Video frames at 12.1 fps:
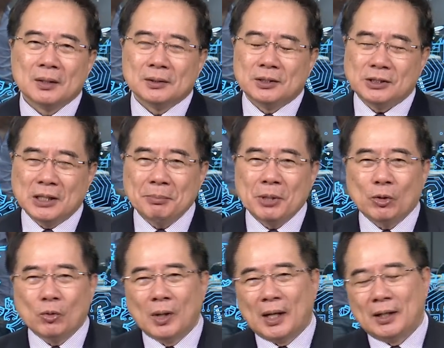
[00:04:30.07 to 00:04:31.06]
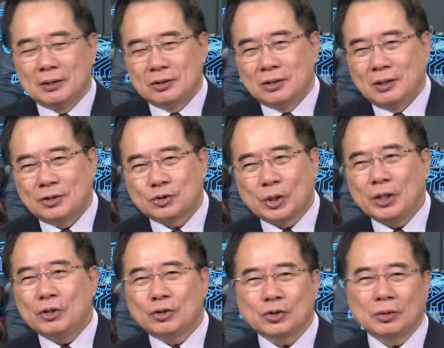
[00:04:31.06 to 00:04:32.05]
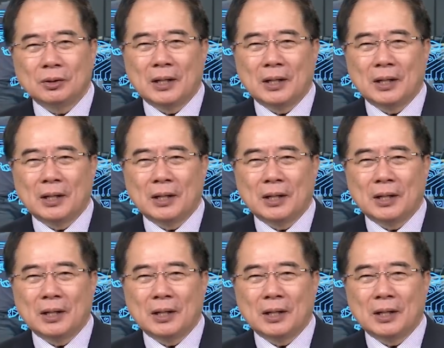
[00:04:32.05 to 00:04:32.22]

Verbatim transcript: 以前美国啊吹牛说